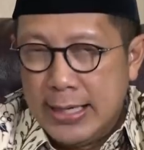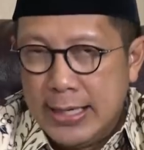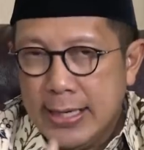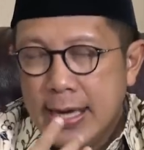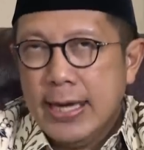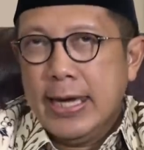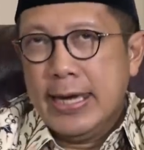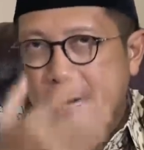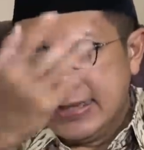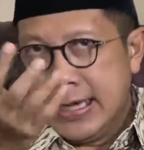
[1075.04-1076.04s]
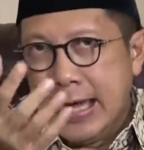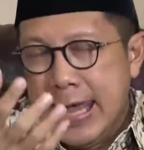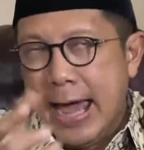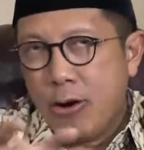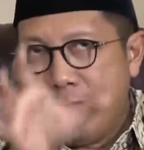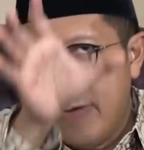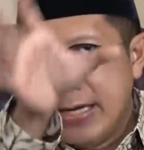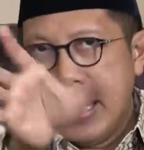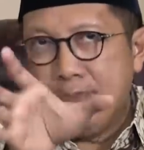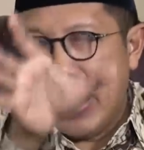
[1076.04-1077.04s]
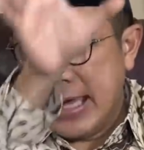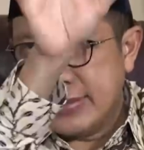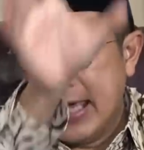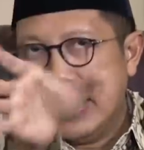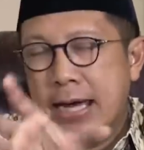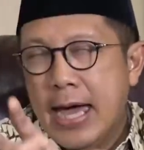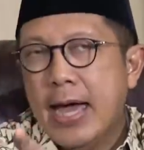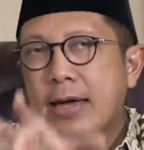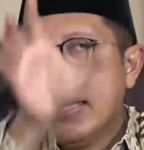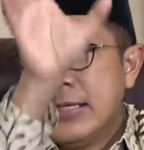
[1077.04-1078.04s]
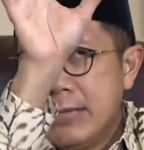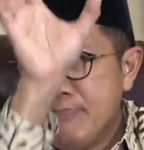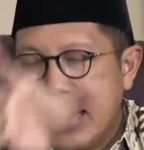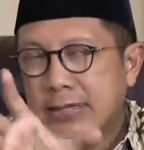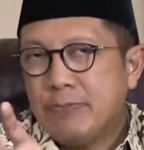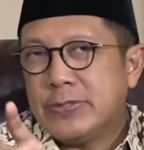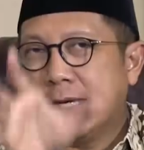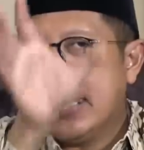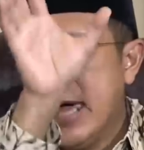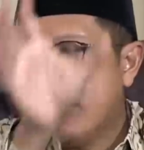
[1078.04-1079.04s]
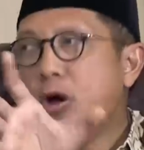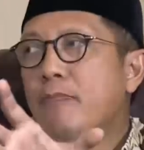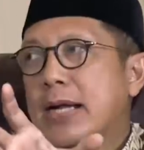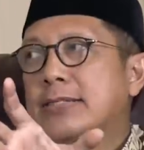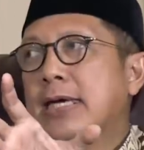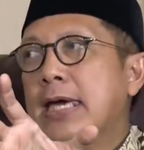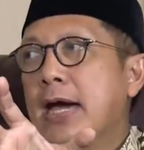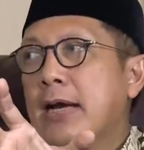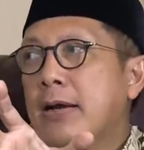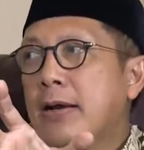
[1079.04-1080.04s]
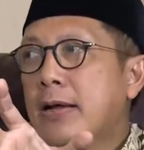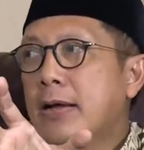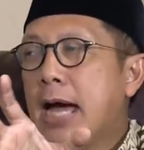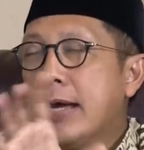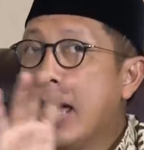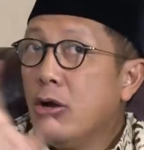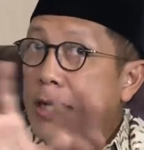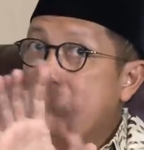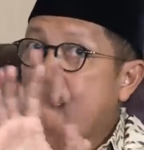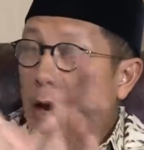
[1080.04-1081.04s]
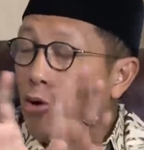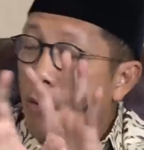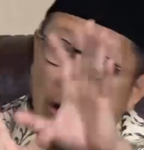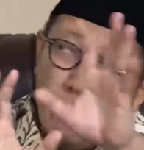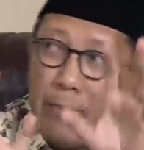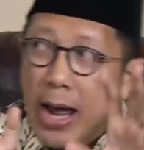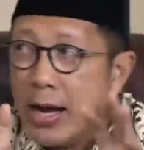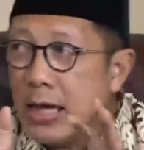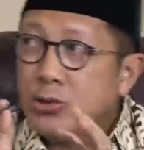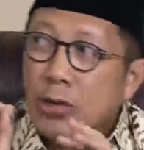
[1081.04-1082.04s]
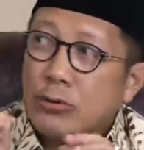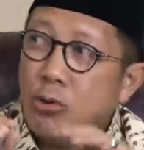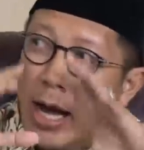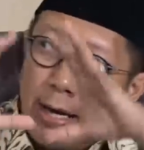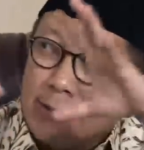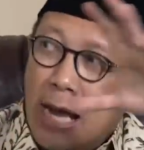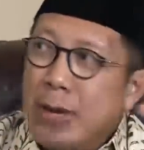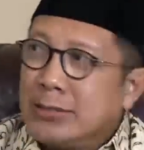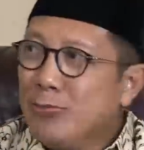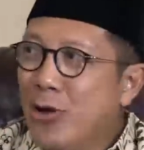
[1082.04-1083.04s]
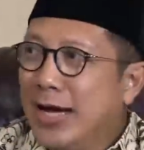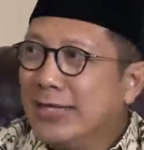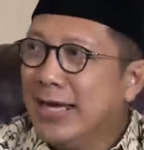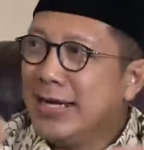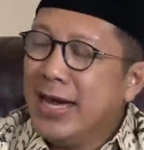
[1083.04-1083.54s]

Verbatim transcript: ini, ini ketika di Arafah dia pakai tenda di maktab sekian, nomor sekian. Okay. Karena kalau tidak pakai nomor memang agak sulit juga karena yeah. sama semua kan betul,